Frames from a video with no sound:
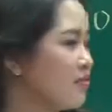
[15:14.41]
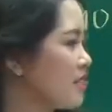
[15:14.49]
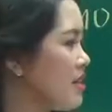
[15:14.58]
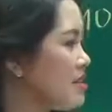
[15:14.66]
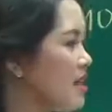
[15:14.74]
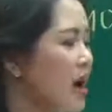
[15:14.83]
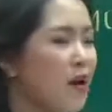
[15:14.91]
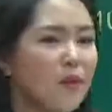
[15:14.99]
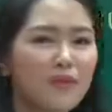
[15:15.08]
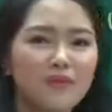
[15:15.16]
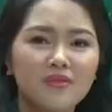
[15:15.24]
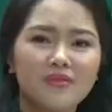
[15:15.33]
tại
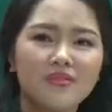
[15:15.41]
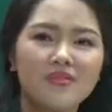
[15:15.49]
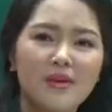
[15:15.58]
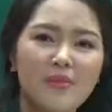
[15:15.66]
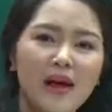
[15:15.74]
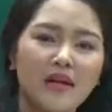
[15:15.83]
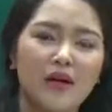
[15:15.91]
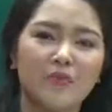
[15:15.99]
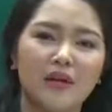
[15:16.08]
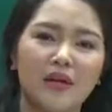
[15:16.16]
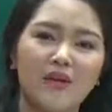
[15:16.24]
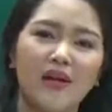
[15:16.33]
sao cái bài đọc
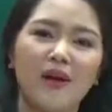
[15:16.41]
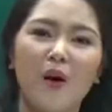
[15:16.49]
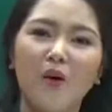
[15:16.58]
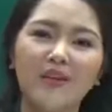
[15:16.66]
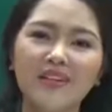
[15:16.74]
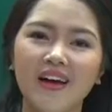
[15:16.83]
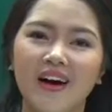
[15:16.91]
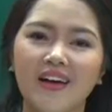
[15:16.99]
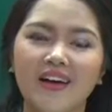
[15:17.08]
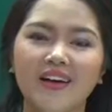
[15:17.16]
này nó lại khó thế nhỉ